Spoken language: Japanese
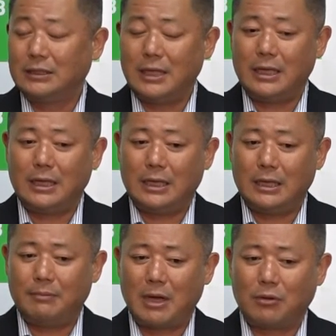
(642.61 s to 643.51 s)

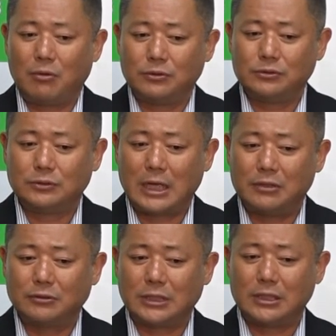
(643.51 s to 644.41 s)
で、えー、まあ、こういう
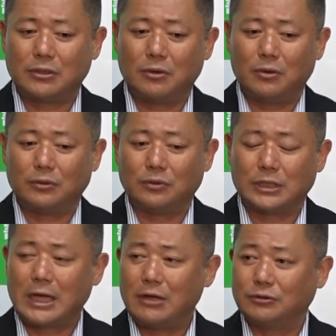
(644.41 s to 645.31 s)
代表選挙の
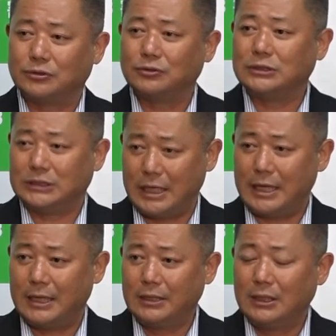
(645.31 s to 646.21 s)
機会を通じ
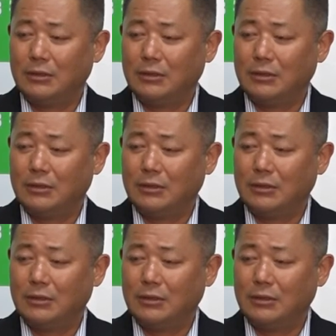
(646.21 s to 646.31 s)
て、